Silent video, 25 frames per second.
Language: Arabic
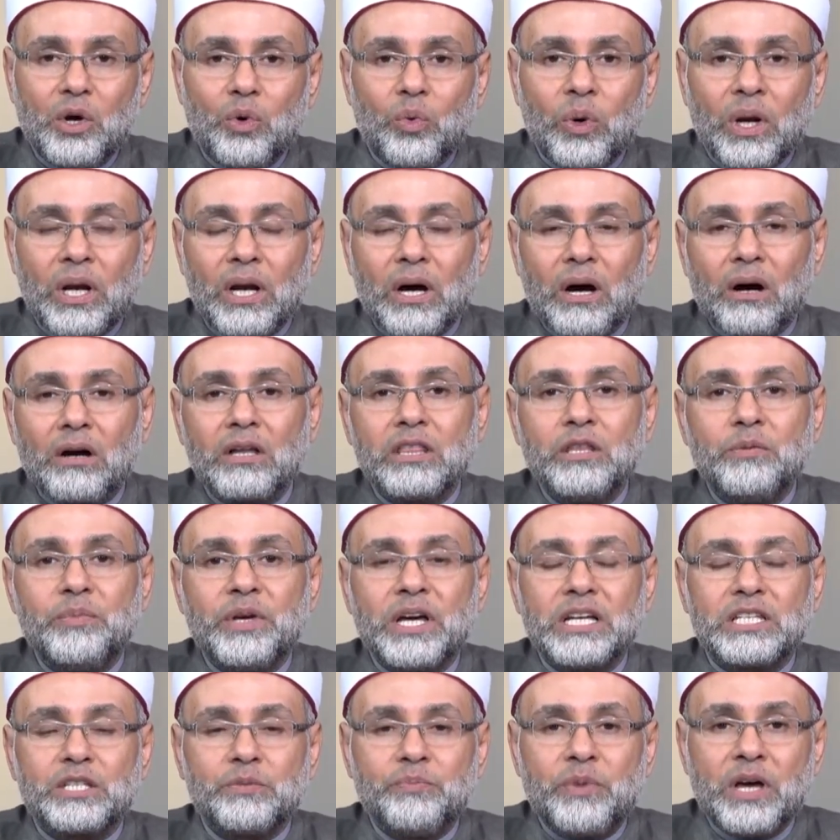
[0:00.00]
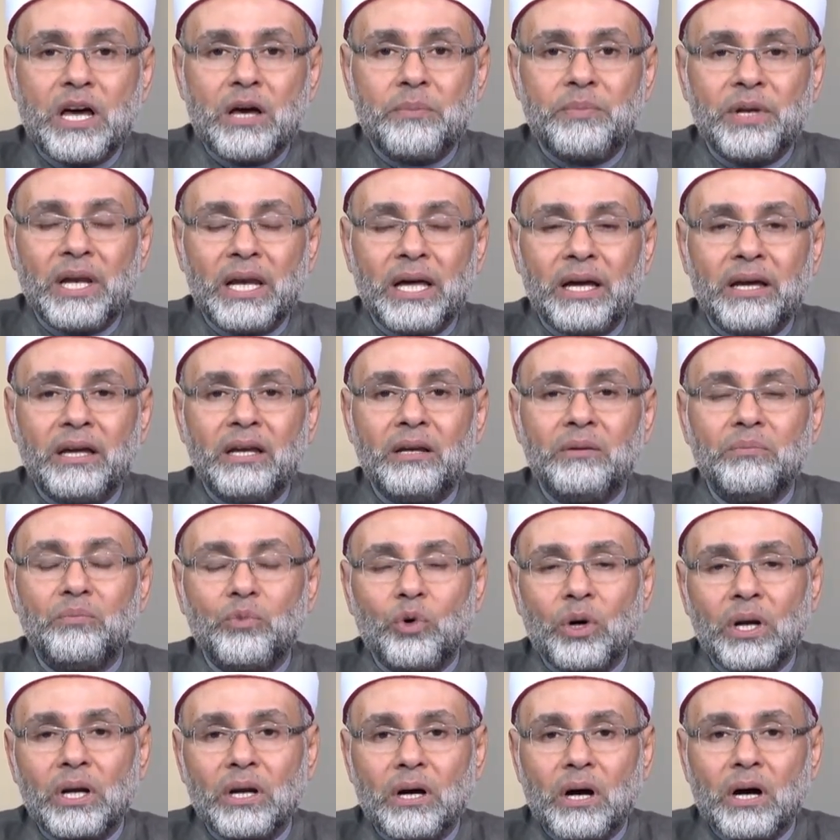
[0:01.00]
والاخذ باسباب العلم
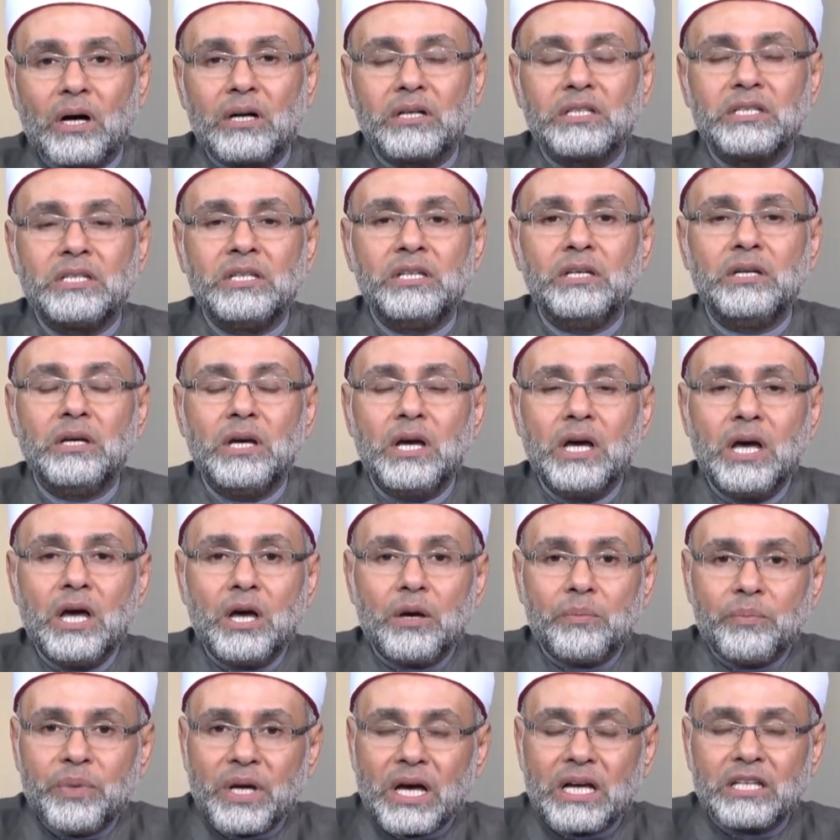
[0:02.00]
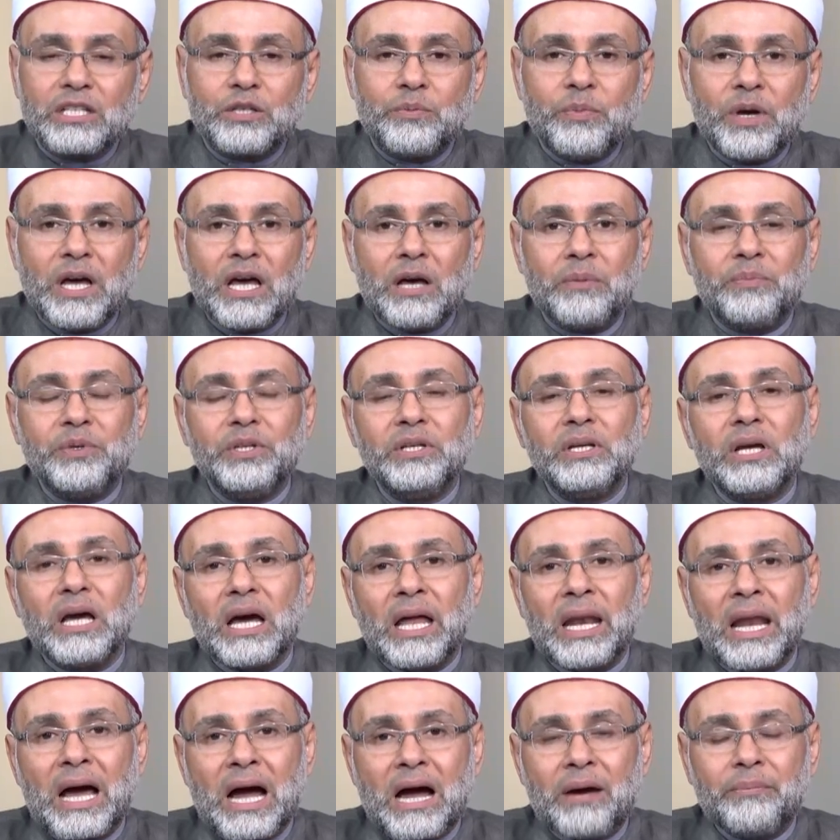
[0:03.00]
والاخذ باسباب
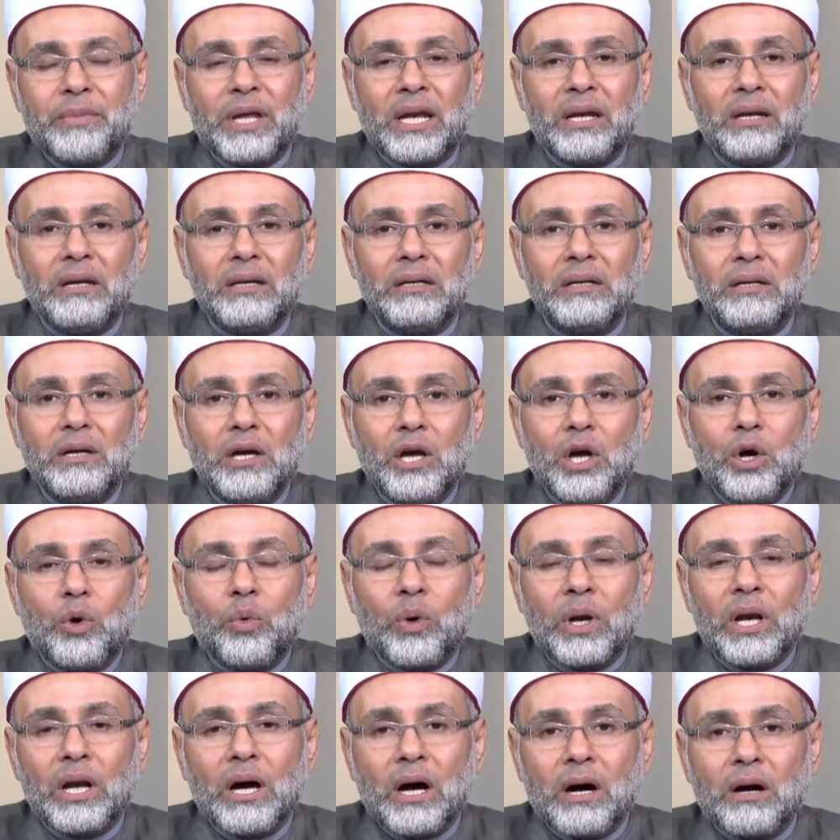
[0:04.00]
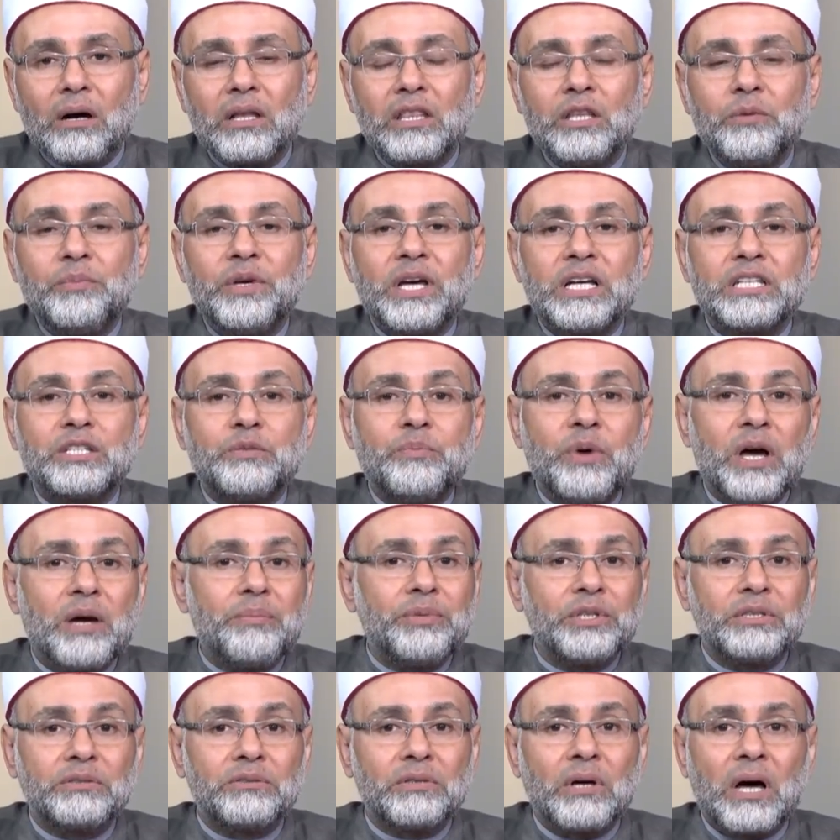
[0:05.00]
العمل والاخذ
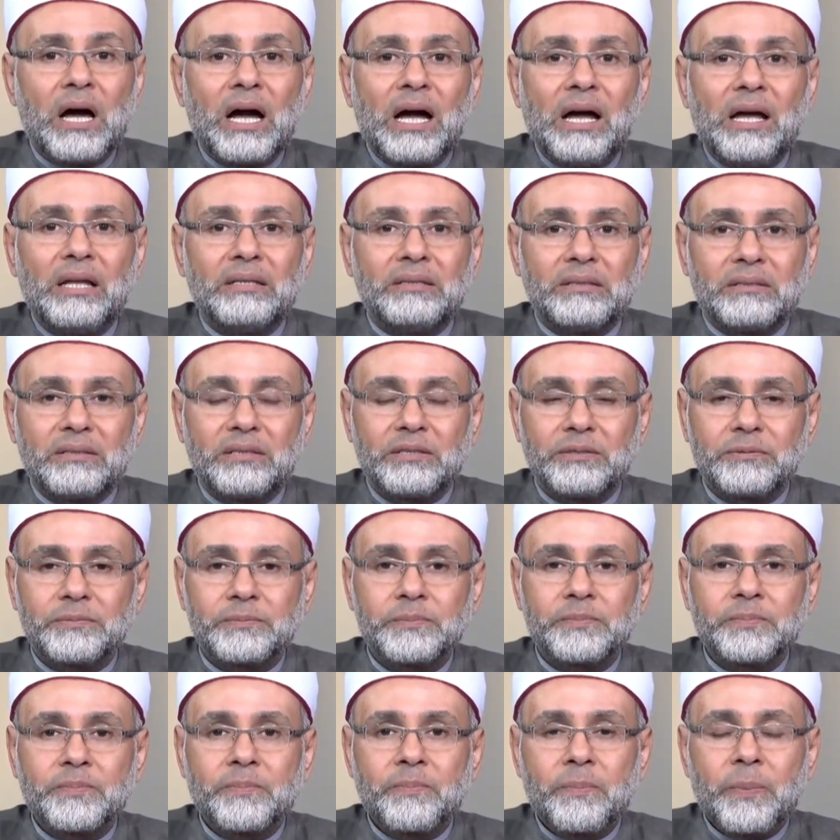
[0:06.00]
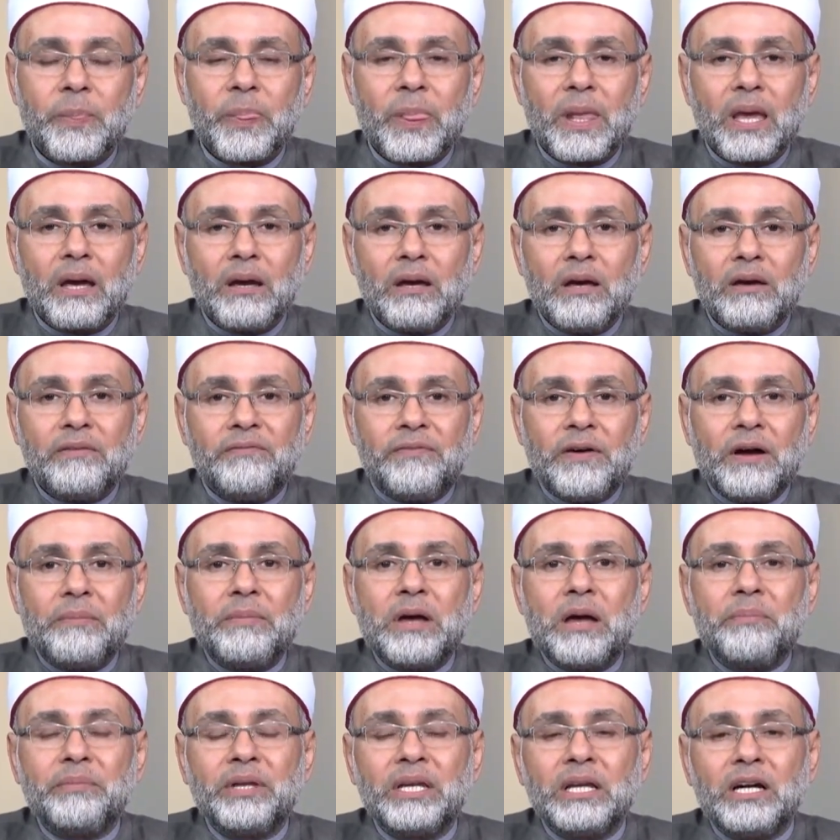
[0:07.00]
باسباب الطاعات
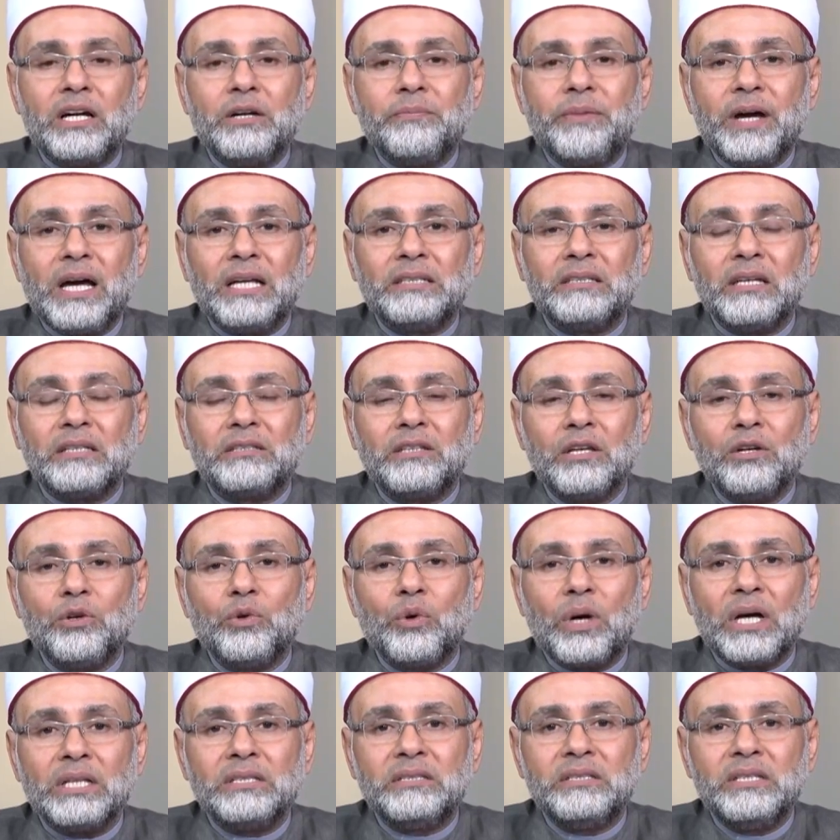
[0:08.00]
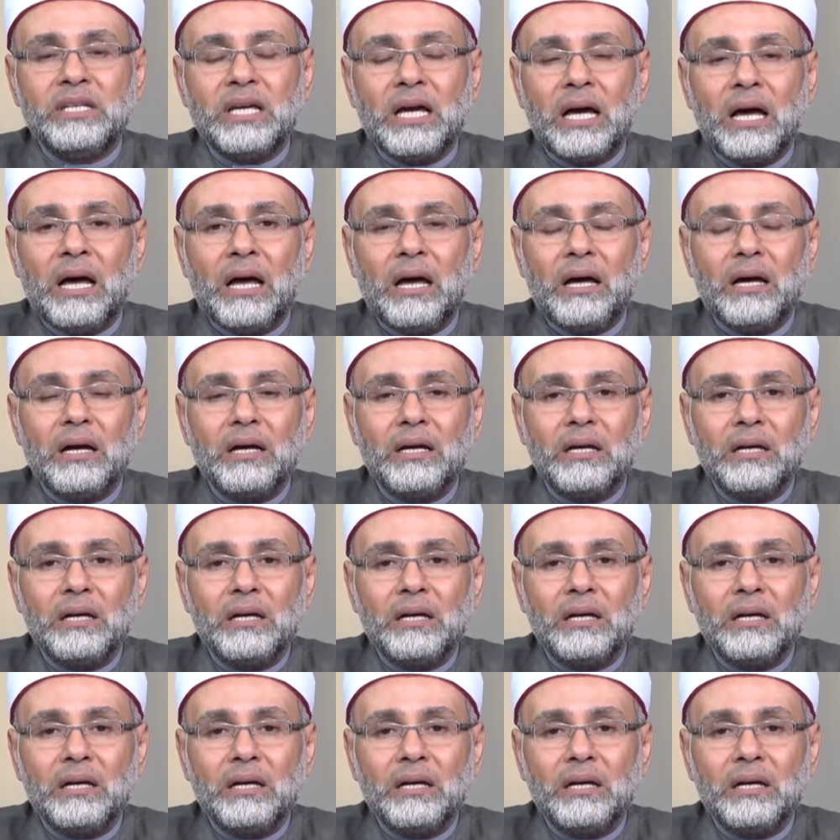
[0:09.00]
فما من عباده نؤديها